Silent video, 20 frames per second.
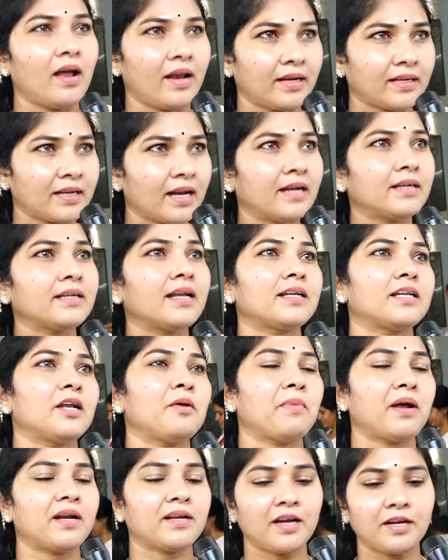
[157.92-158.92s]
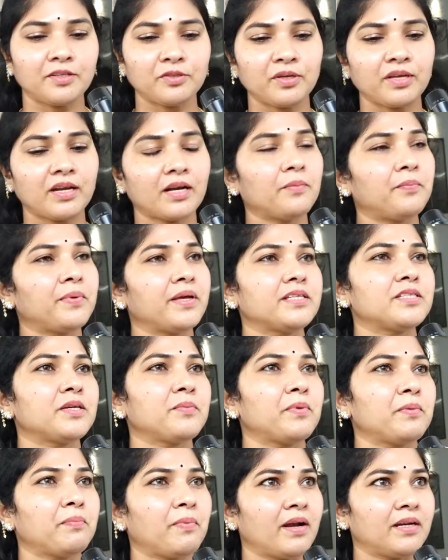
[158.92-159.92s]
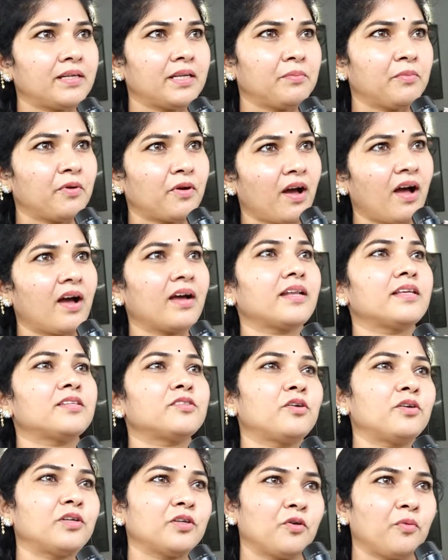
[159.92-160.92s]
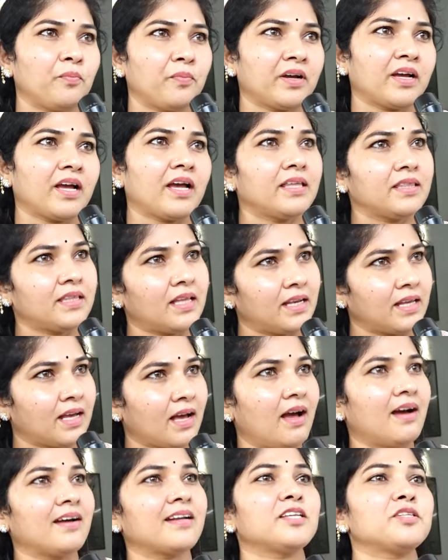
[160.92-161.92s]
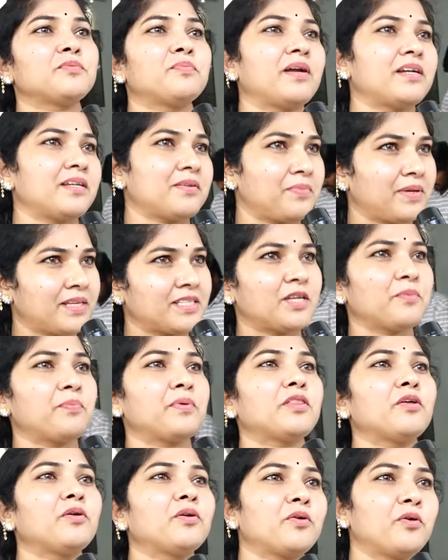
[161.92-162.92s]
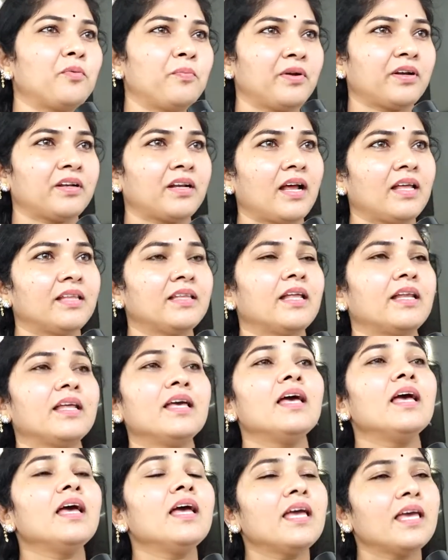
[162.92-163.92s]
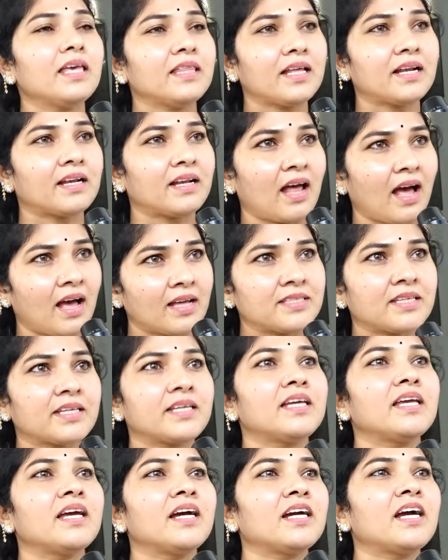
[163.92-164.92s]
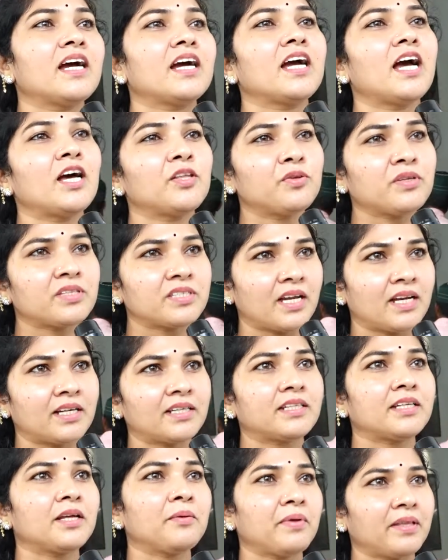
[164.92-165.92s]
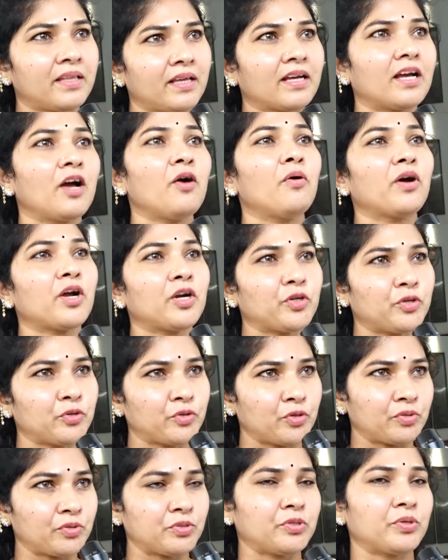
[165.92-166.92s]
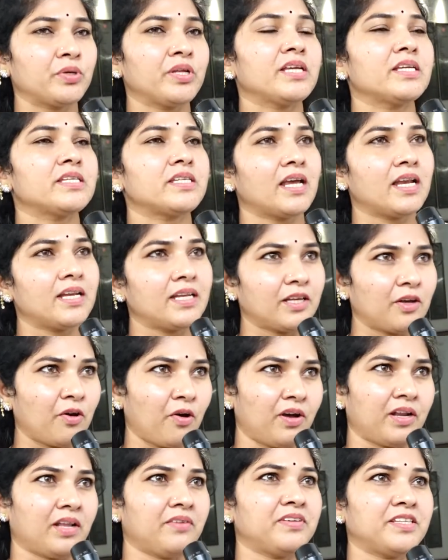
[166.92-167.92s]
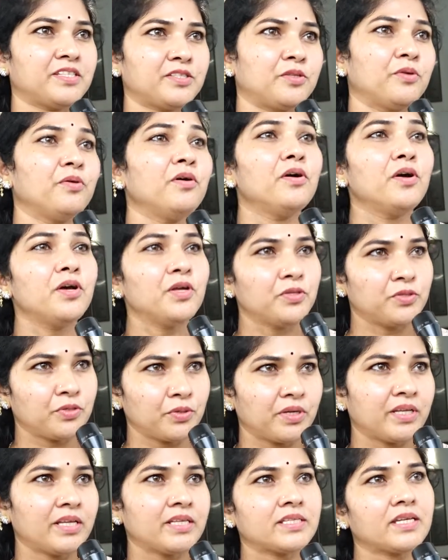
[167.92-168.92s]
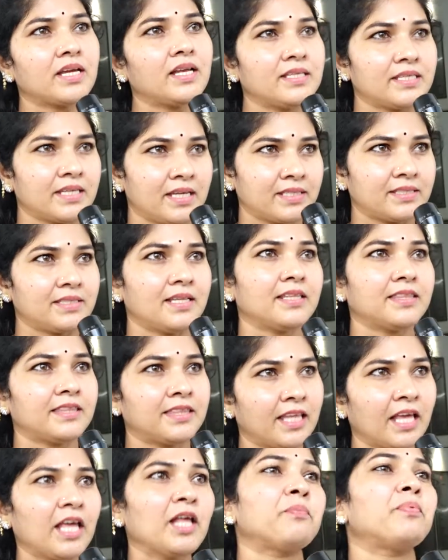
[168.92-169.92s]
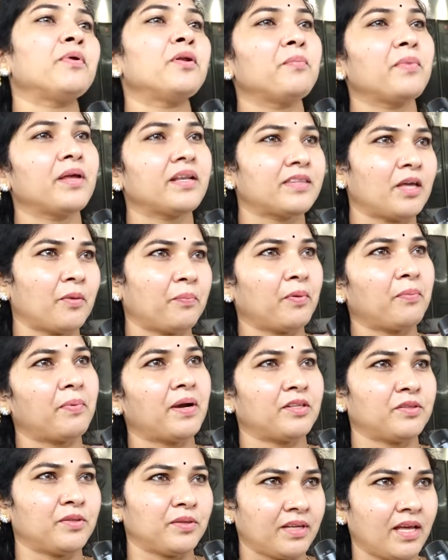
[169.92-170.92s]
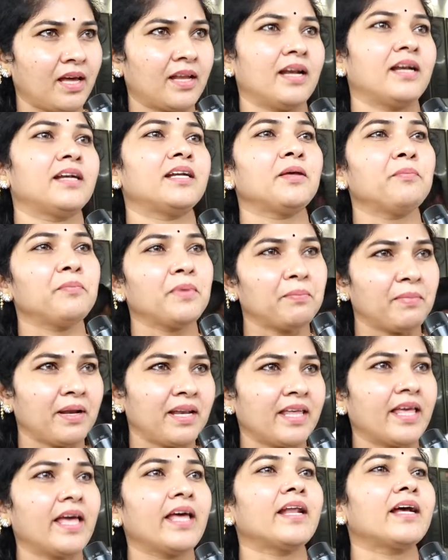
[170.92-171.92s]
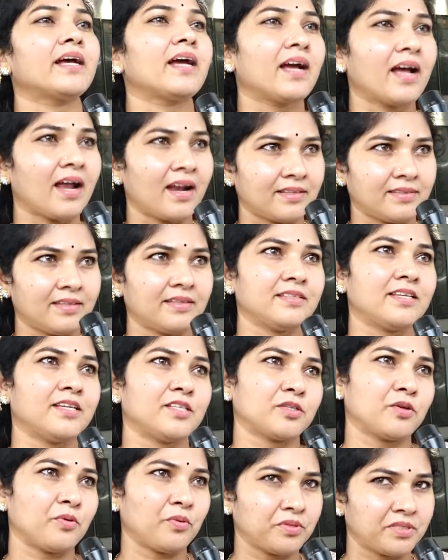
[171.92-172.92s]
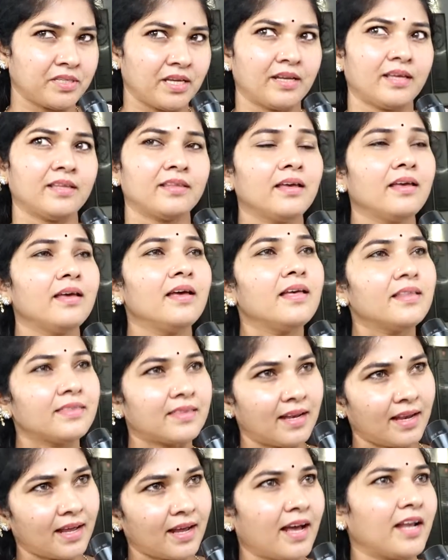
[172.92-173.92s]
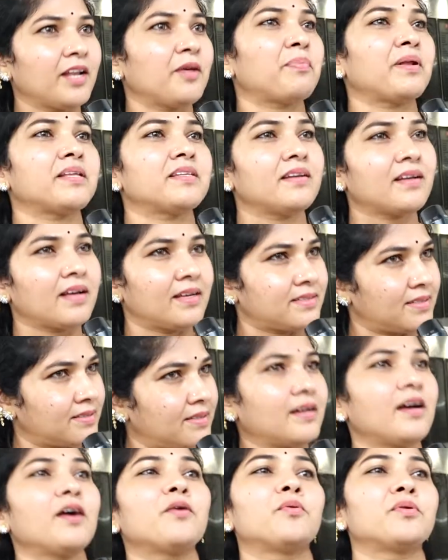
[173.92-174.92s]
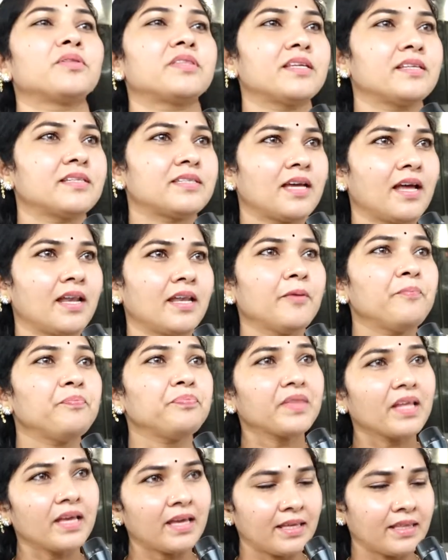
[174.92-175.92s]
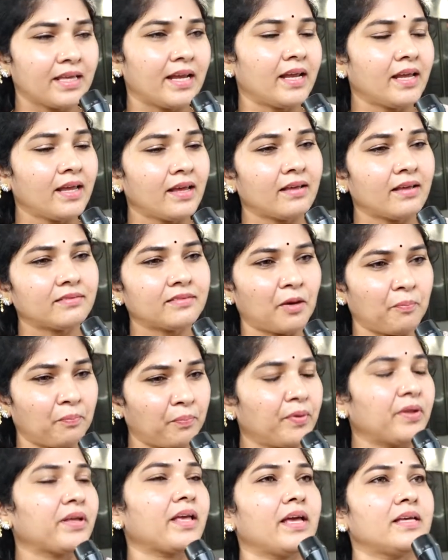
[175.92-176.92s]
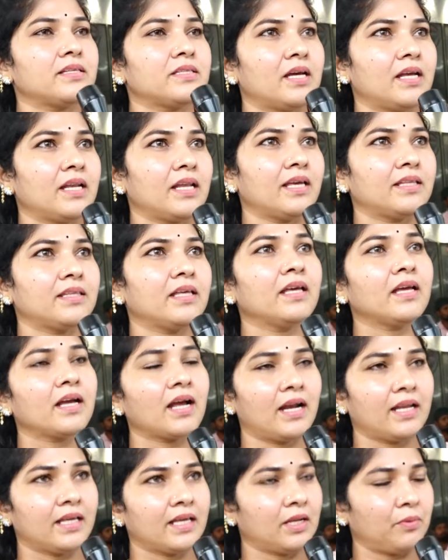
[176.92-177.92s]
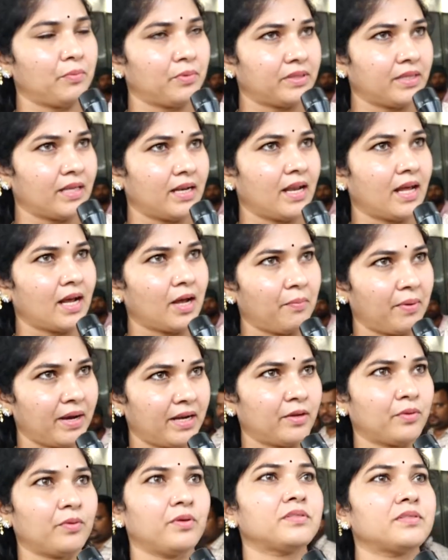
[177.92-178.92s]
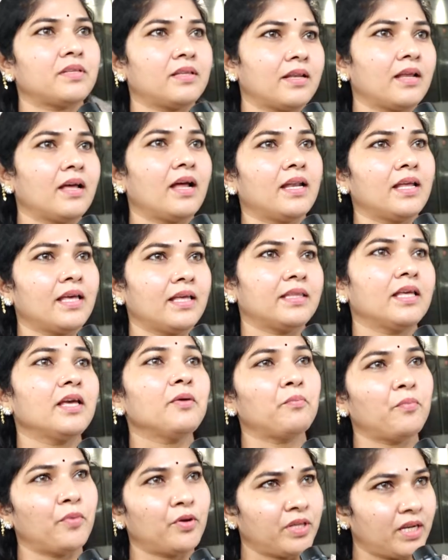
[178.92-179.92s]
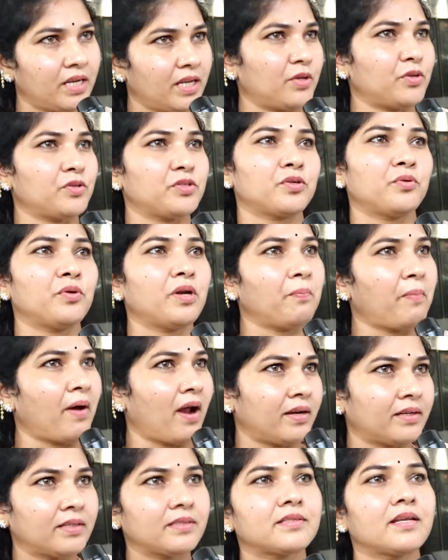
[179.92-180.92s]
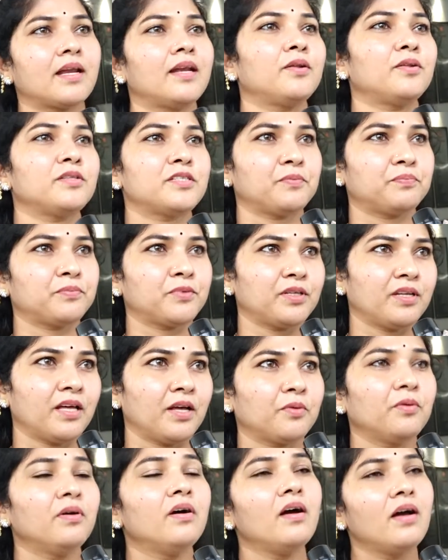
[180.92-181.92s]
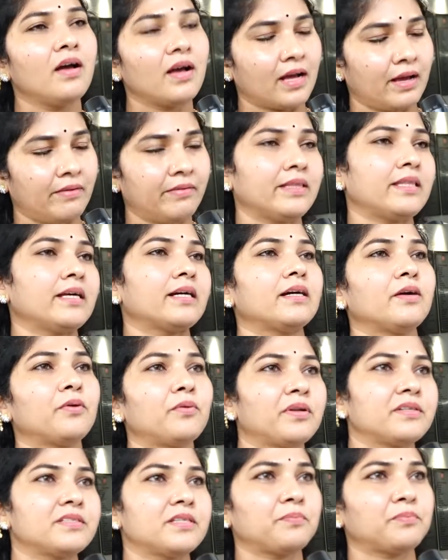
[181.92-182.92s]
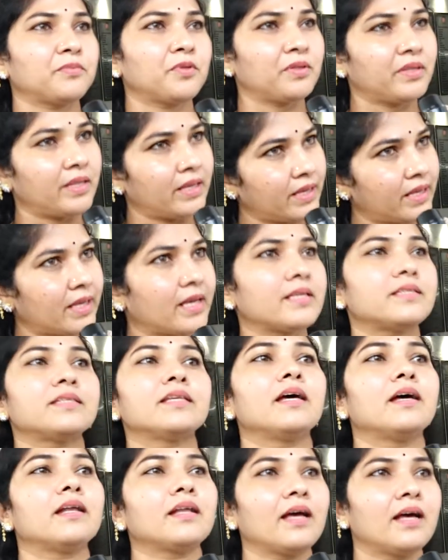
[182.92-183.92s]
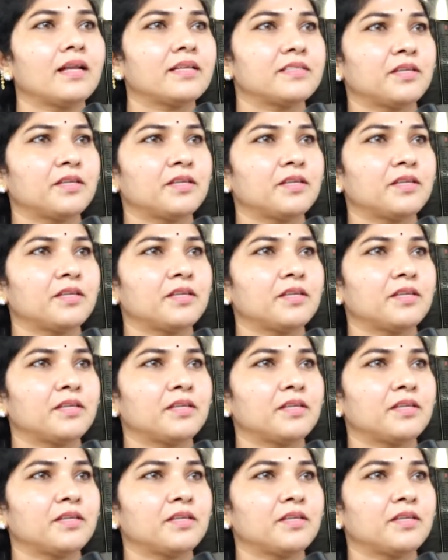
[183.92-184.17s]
ఎట్లంటే అట్లా మాట్లాడుతూ ఇక్కడ బీజేపీ పార్టీ ఏమో కాంగ్రెస్ తోటి కుమ్మక్కైందని కాంగ్రెస్ పార్టీ బీజేపీ తోటి కుమ్మక్కైందని ఇది రాజకీయంగా కాదు చట్టబద్ధంగా ఒక జ్యుడిషియల్ని గౌరవిస్తూ జ్యుడిషియల్ చేసిన తీర్పును మీరు తప్పుపడుతున్నారంటే మిమ్మల్ని ఏ రకంగా అర్థం చేసుకోవచ్చు అనేది తెలంగాణ ప్రజలు ఖచ్చితంగా గుర్తించాలి ఇది తప్పుడు కేసు అనేది కడిగిన ముత్యంలాగా బయటకు వస్తుంది అనేది మొదటి నుంచి కూడా పార్టీ శ్రేణులు చెప్తున్నారు కవితక్క కూడా చెప్తుంది కేసీఆర్ గారు